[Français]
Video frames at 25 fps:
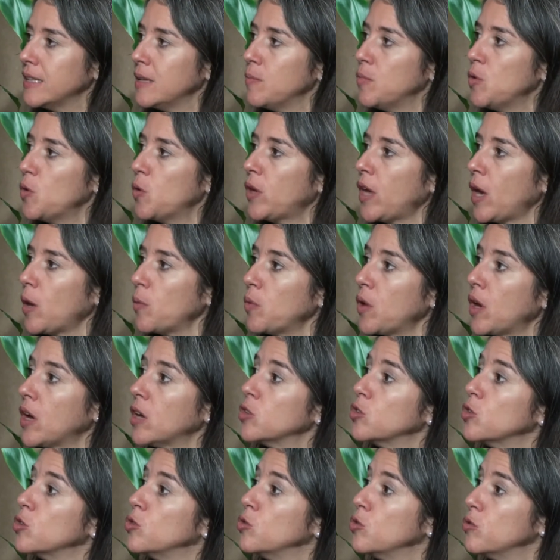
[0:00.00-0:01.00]
des
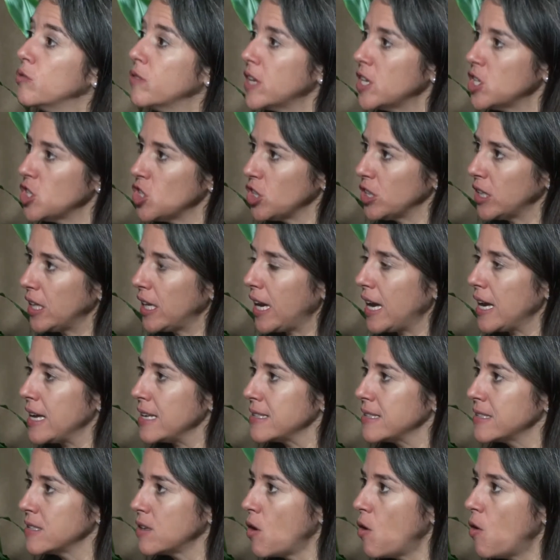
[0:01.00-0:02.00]
biocarburants de nouvelle
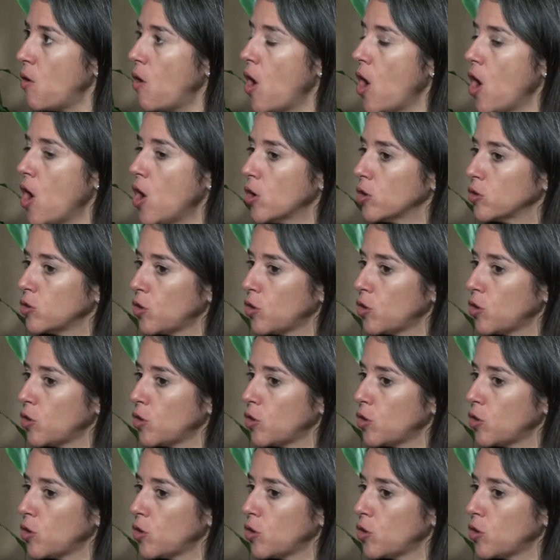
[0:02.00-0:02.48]
génération,